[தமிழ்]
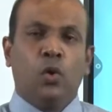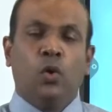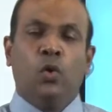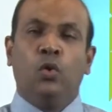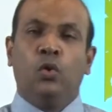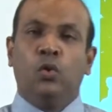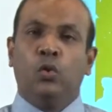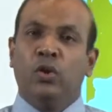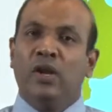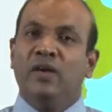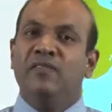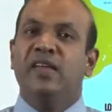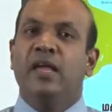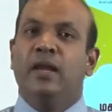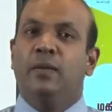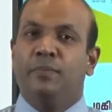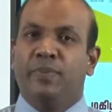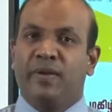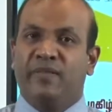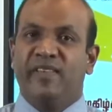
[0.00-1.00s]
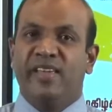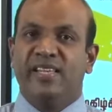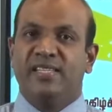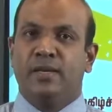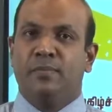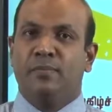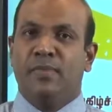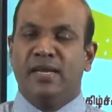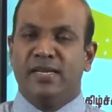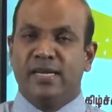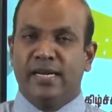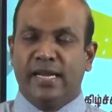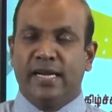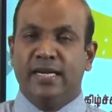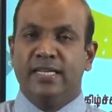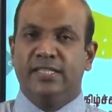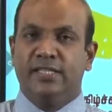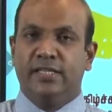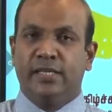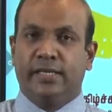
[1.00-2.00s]
ஓர் உளவியல் பிரவேசம் என்ற
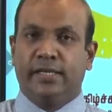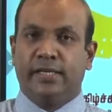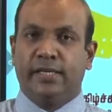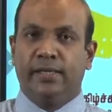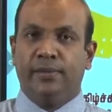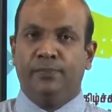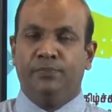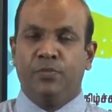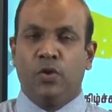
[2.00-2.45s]
நிகழ்ச்சிக்கு